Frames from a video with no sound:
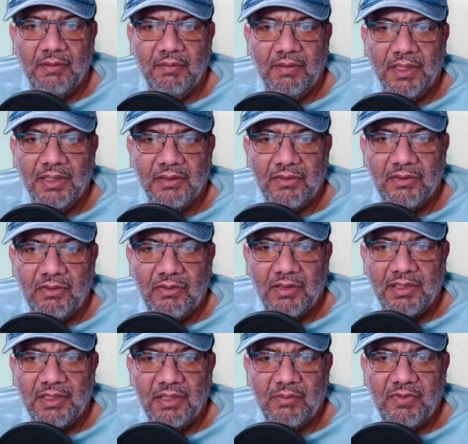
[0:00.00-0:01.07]
Miren todo lo que
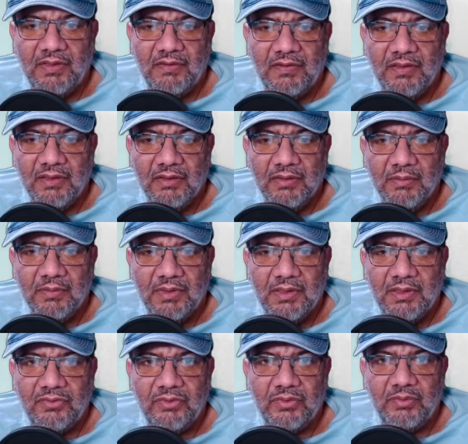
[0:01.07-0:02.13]
estamos haciendo. Vamos a
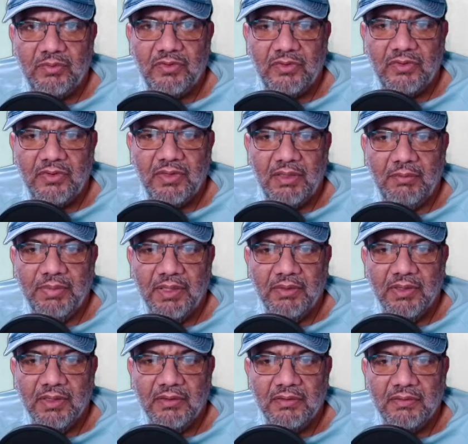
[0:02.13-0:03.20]
subir un montón el
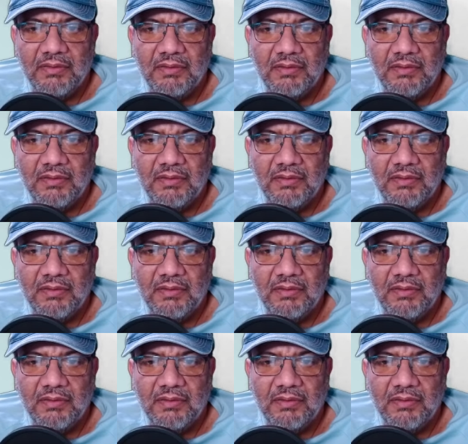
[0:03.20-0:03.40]
power, ¿no?